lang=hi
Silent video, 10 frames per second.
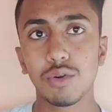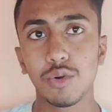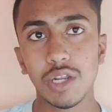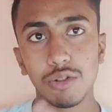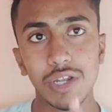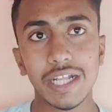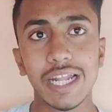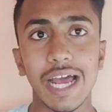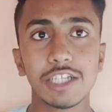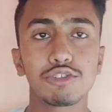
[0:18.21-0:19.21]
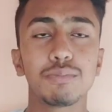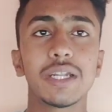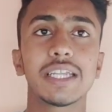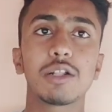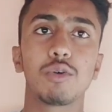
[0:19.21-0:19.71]
होने को लेकर आज जो
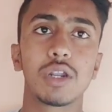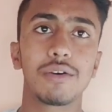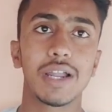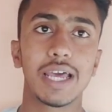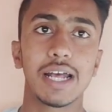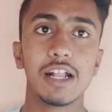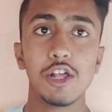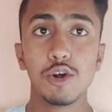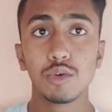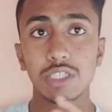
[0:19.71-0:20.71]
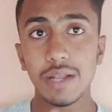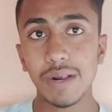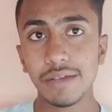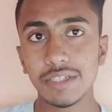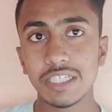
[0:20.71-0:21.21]
मीटिंग होने वाला है उसके
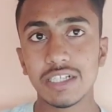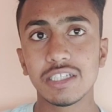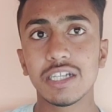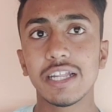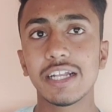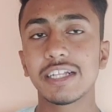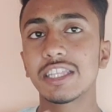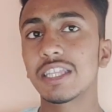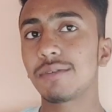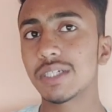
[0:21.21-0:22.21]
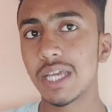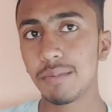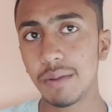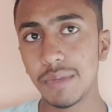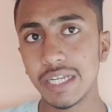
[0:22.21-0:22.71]
बारे में डिस्कस करेंगे कितने बजे
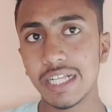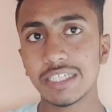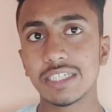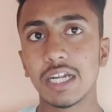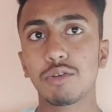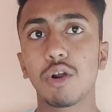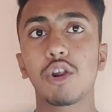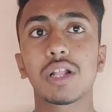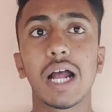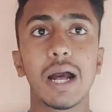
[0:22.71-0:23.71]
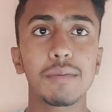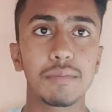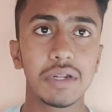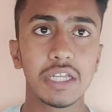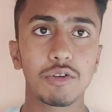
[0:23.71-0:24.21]
आपका मीटिंग स्टार्ट होगा और कहाँ
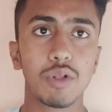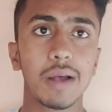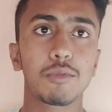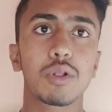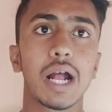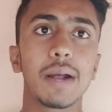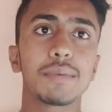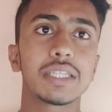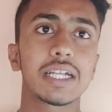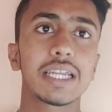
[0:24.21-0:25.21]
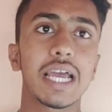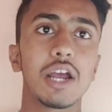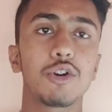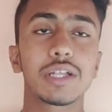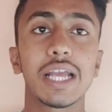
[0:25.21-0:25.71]
पर मीटिंग होगा आपको कहाँ पर देखना
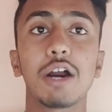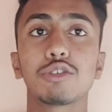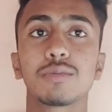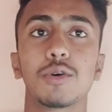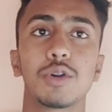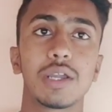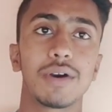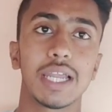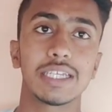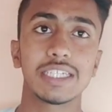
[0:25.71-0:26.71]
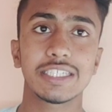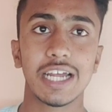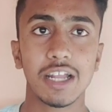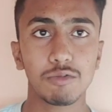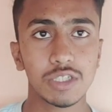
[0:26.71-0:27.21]
है और क्या उसमें होने वाला है ये
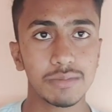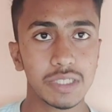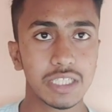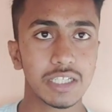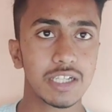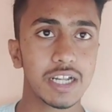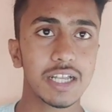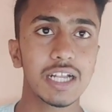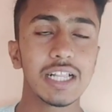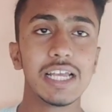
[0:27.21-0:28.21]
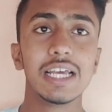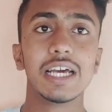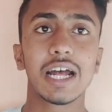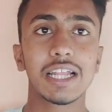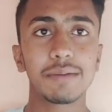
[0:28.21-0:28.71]
सारा कुछ हम डिस्कस करेंगे
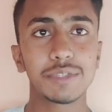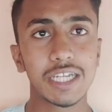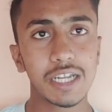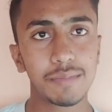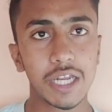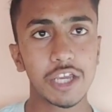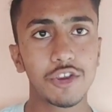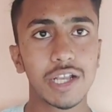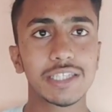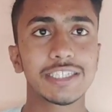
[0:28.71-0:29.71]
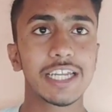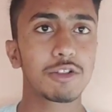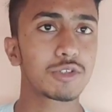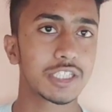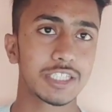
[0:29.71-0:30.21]
अगर आप चैनल पर नए हुएगा तो
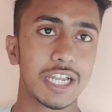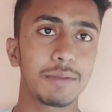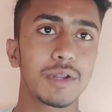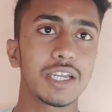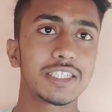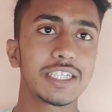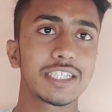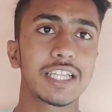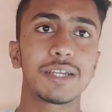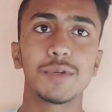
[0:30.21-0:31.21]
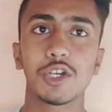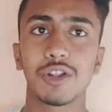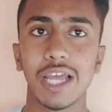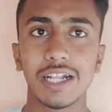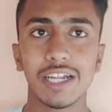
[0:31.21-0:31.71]
चैनल को सब्सक्राइब कर लीजिए साथ ही
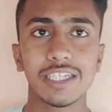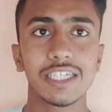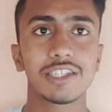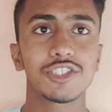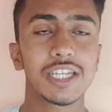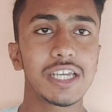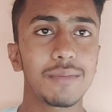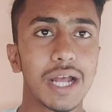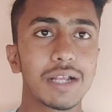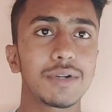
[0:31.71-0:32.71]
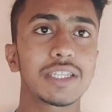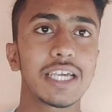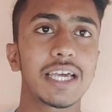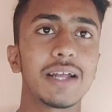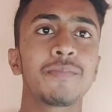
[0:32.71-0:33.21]
वीडियो को लाइक कर लीजिए तो चलिए हम आगे
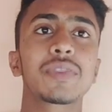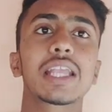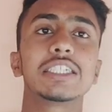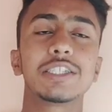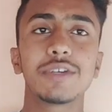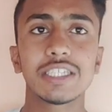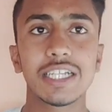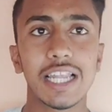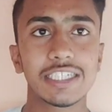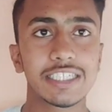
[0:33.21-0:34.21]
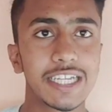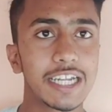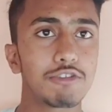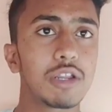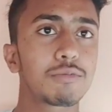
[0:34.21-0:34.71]
बढ़ते हैं सी बी एस ई क्लास टेन
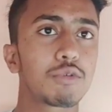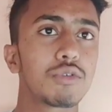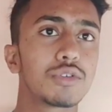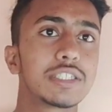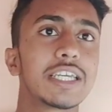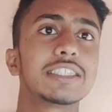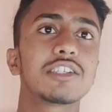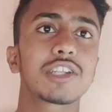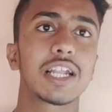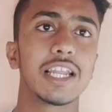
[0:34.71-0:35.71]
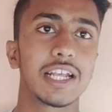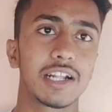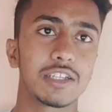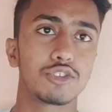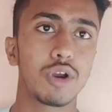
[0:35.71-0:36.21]
एंड ट्वेल्व को चेंजेस कर
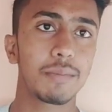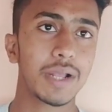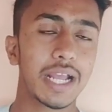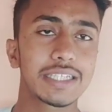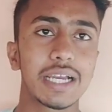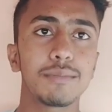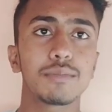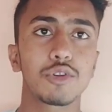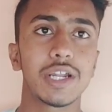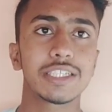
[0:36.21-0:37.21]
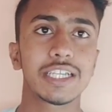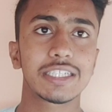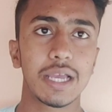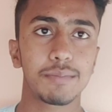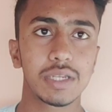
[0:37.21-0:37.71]
लेकर जो आपका एग्जाम
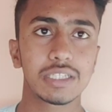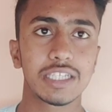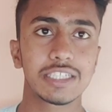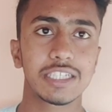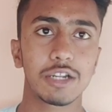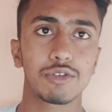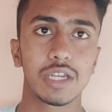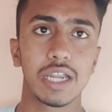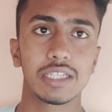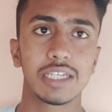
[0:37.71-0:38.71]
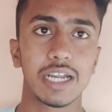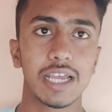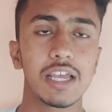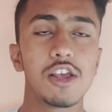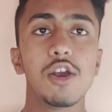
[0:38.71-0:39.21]
सिक्स अप्रैल से स्टार्ट होने जा
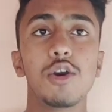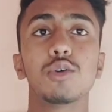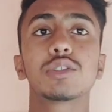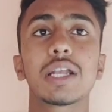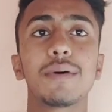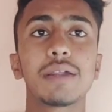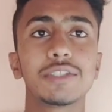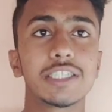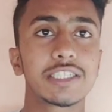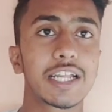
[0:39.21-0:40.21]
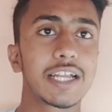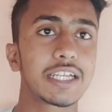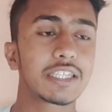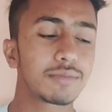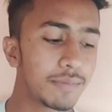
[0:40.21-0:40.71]
रहा है उसके बारे में चेंज
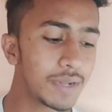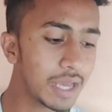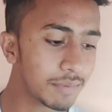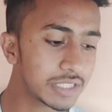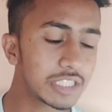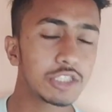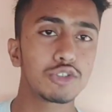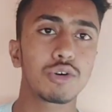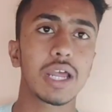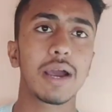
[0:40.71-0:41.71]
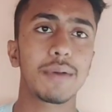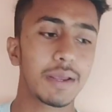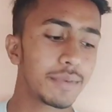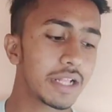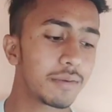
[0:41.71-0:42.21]
करेंगे सबसे पहले आपका चेंज जो हो रहा है
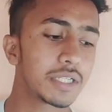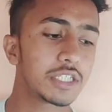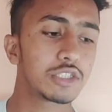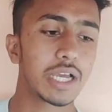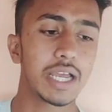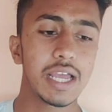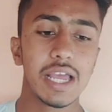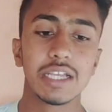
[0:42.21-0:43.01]
हमारा बिग अपडेट जो है